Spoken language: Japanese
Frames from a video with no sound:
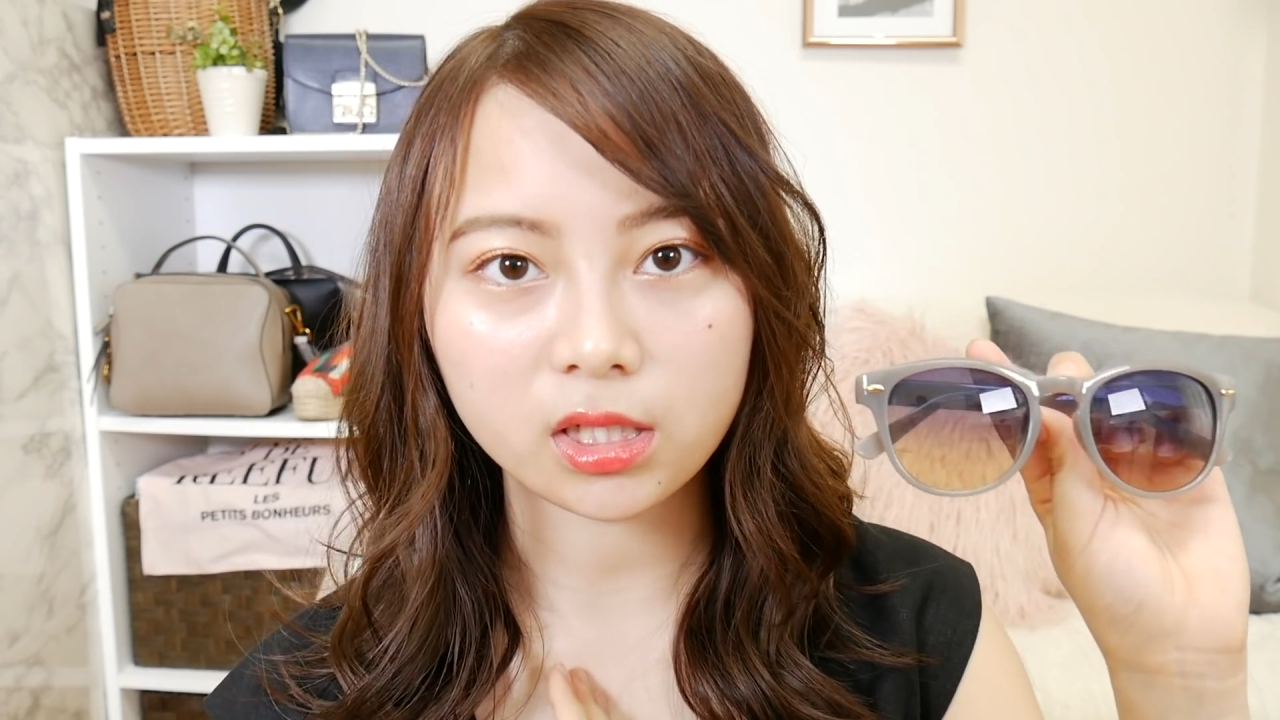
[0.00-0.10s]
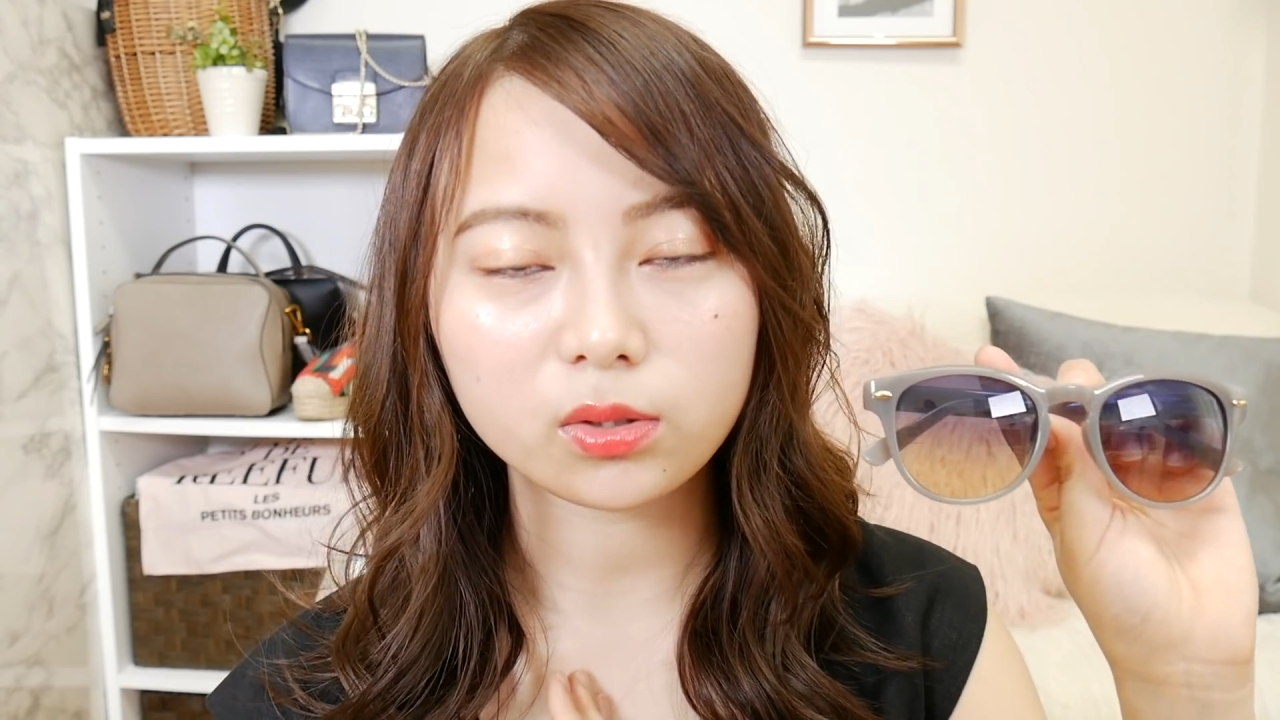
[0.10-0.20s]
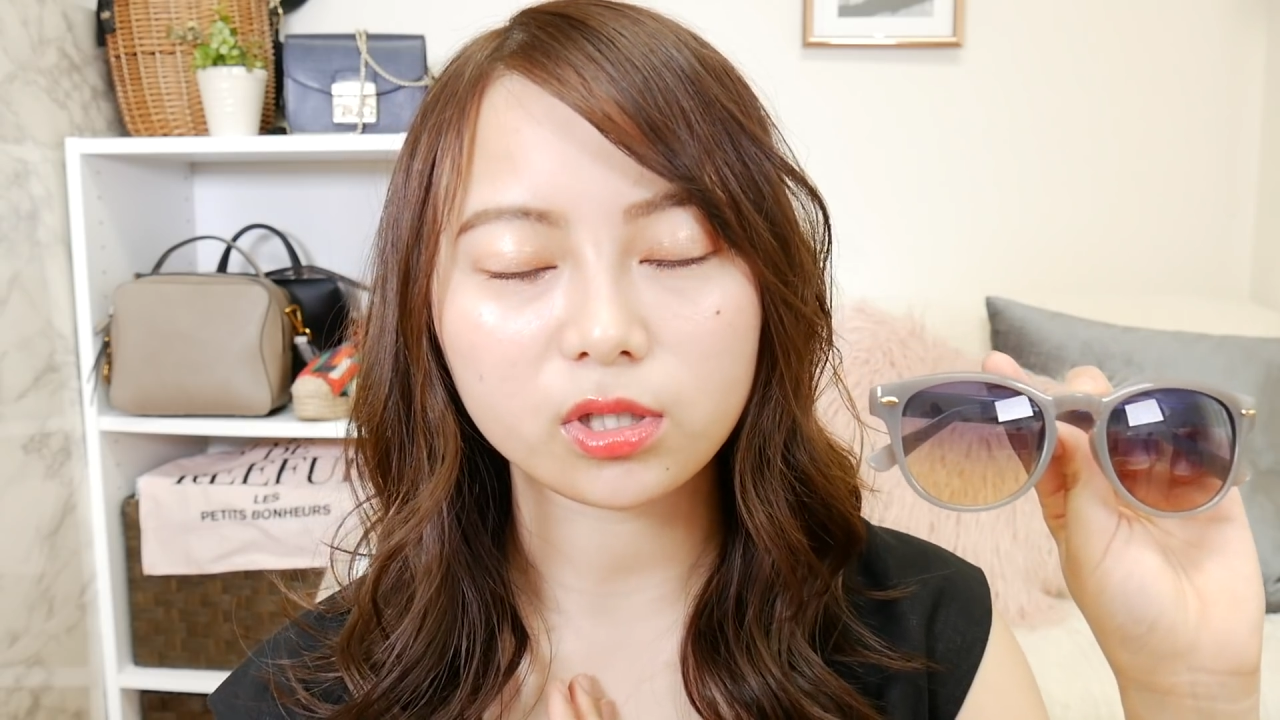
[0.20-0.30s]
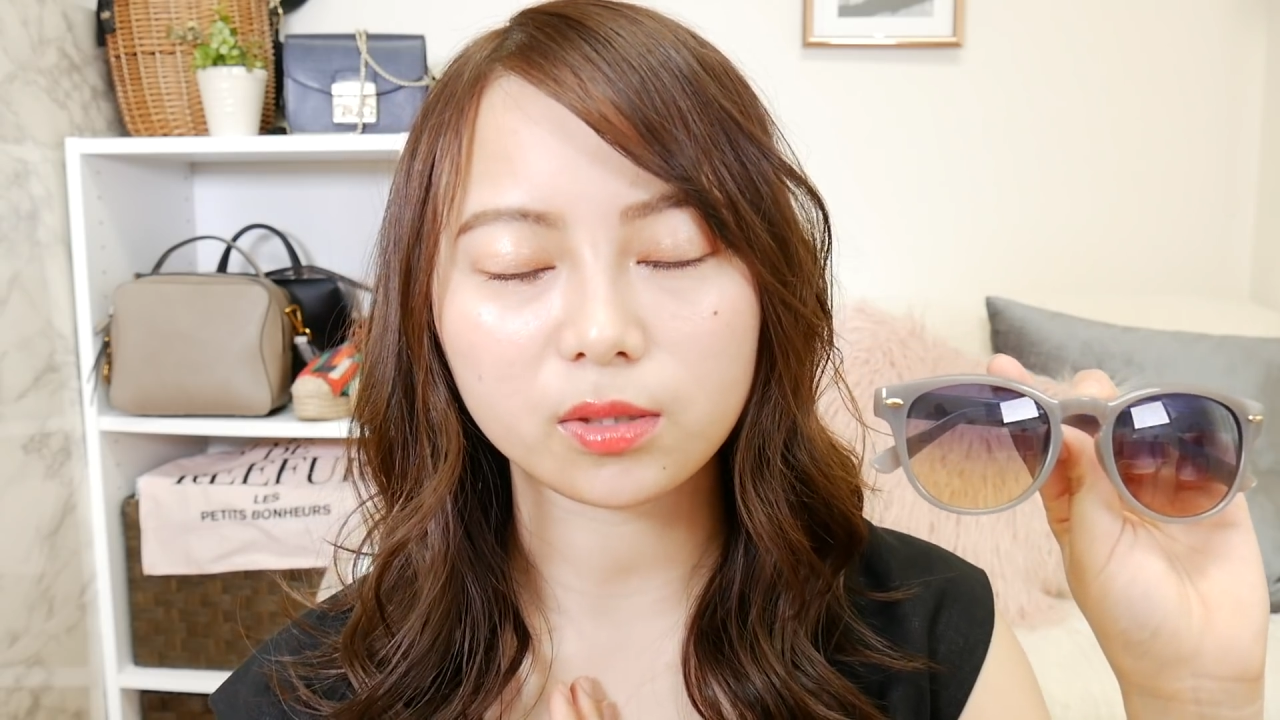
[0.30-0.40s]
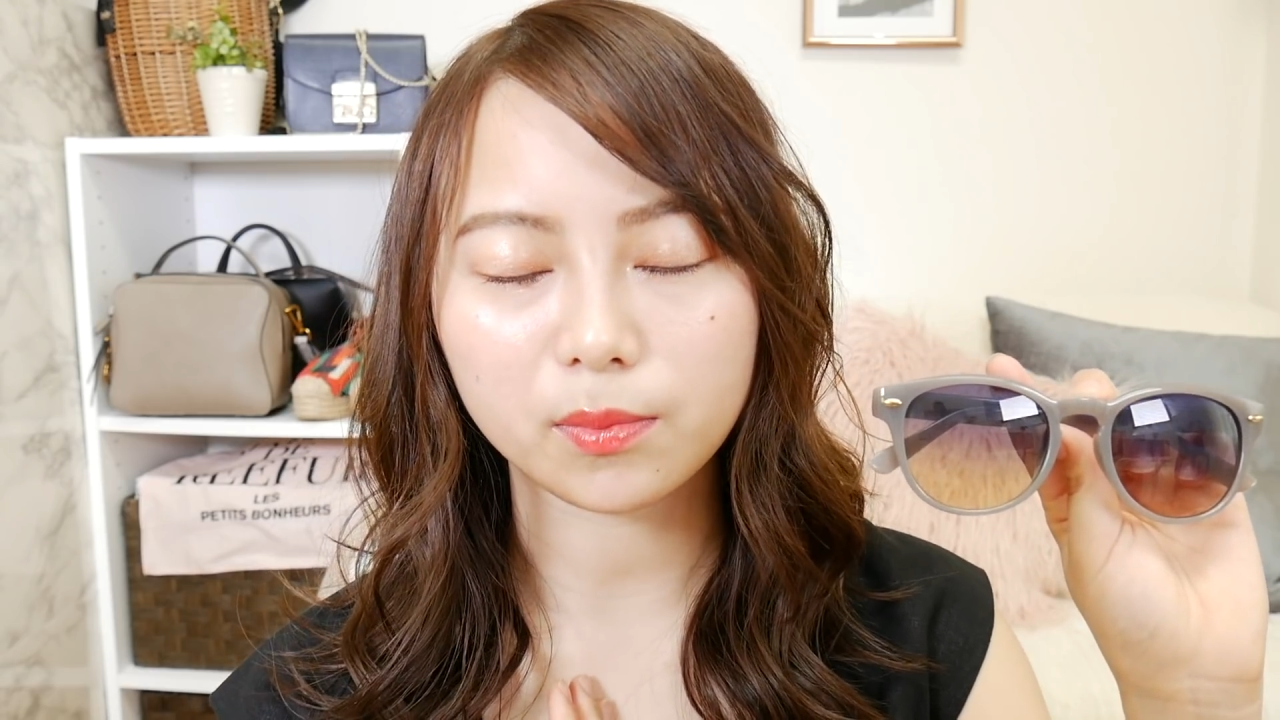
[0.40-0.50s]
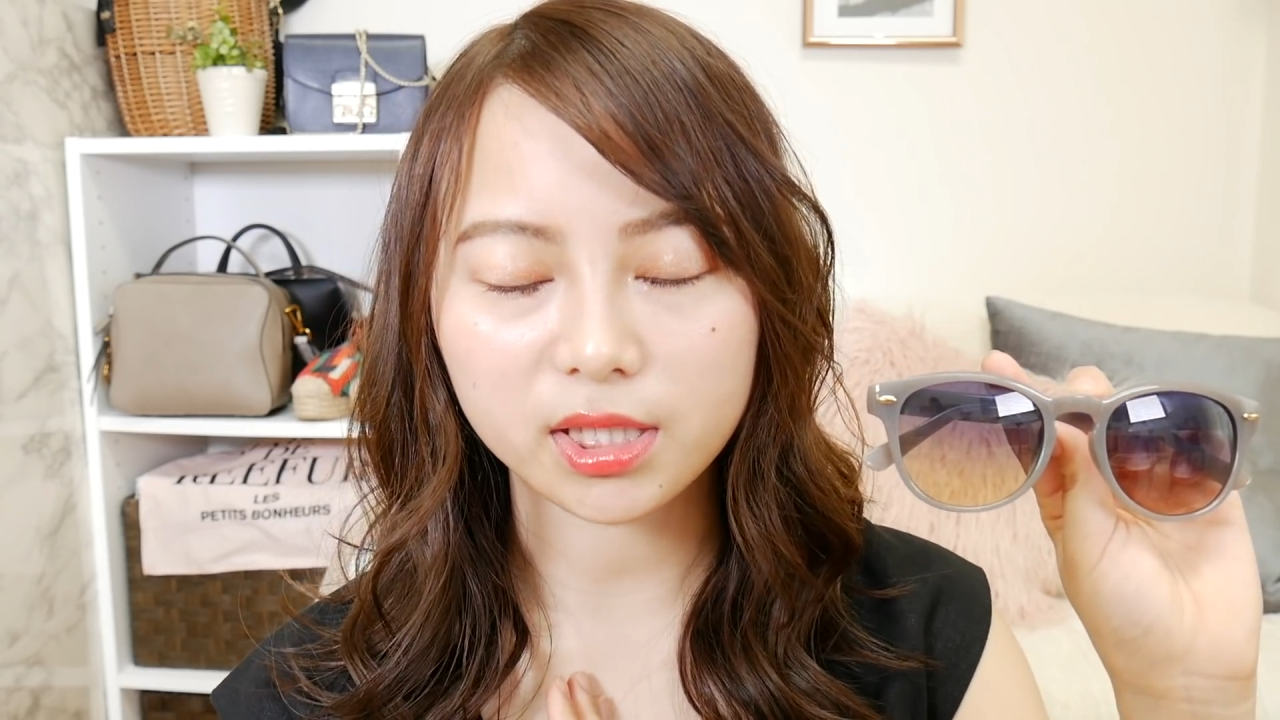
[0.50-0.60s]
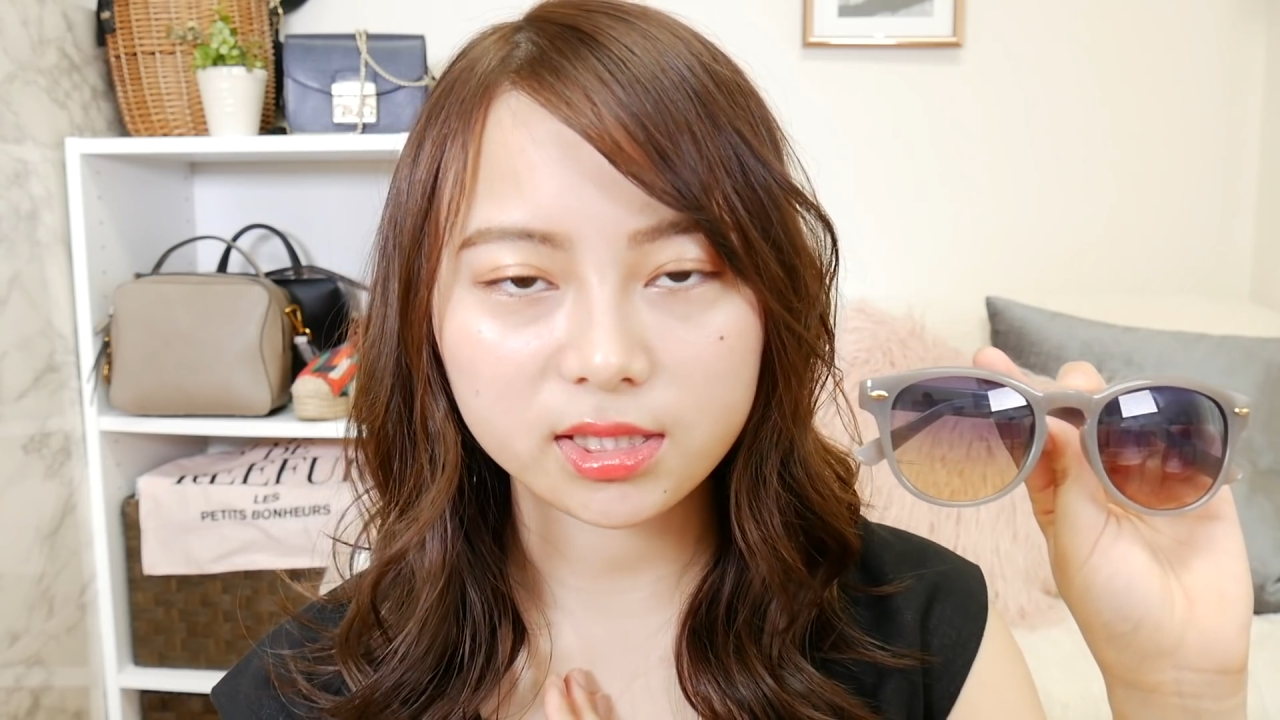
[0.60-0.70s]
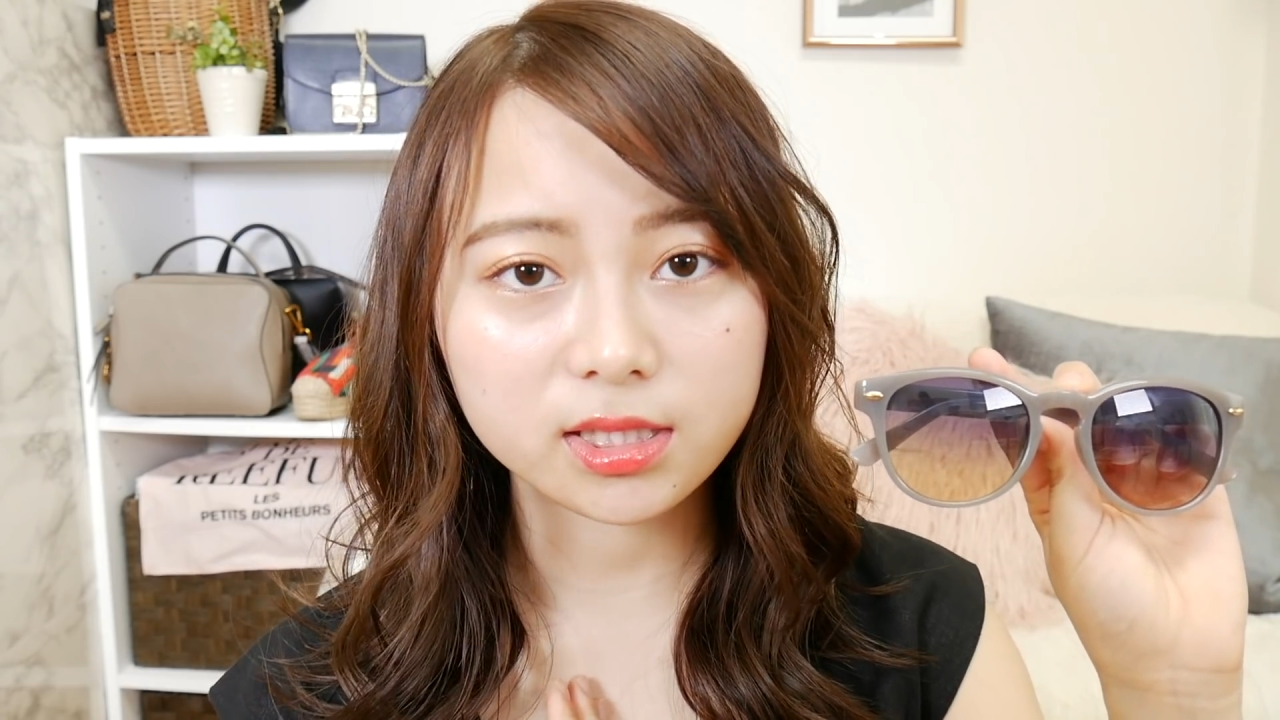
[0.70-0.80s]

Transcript: る時にめっ